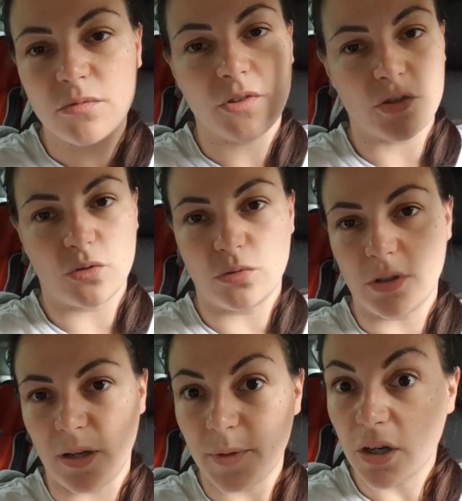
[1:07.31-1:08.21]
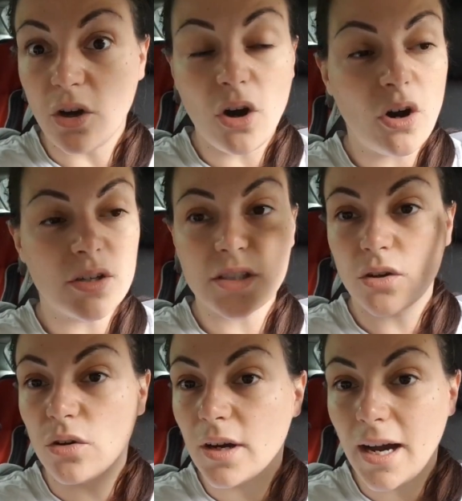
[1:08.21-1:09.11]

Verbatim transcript: mi faccio tutte le mie cose con